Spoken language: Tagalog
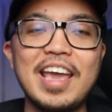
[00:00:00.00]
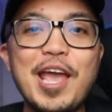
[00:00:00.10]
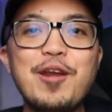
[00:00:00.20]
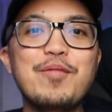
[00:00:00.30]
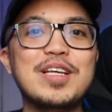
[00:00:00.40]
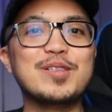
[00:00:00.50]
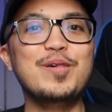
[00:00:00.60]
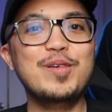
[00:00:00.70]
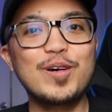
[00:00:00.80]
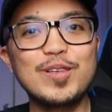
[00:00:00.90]
Anyway,
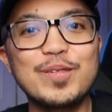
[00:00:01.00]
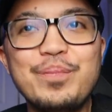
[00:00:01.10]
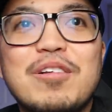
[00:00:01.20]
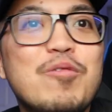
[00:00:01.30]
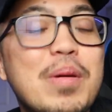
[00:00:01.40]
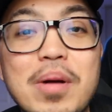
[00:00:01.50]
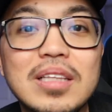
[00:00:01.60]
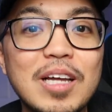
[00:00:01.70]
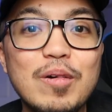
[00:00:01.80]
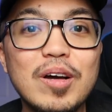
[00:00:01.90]
so yun. Kung may
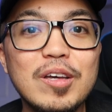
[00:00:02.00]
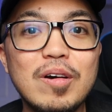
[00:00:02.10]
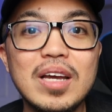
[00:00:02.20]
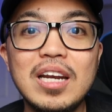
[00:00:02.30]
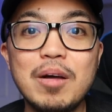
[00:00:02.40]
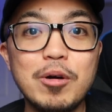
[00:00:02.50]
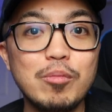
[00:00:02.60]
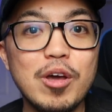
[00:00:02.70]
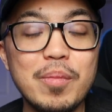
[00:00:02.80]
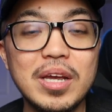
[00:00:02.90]
mga tanong kayo again about
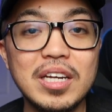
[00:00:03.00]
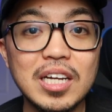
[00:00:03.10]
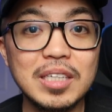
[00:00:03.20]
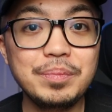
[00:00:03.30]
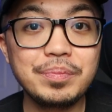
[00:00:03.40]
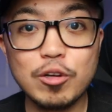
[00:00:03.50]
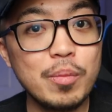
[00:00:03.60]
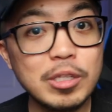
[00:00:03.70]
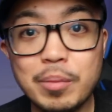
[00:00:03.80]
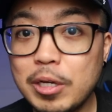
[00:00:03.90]
Boy America,
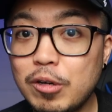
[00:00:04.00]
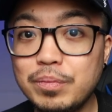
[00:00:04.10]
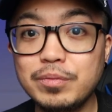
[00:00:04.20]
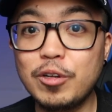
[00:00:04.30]
comment down below.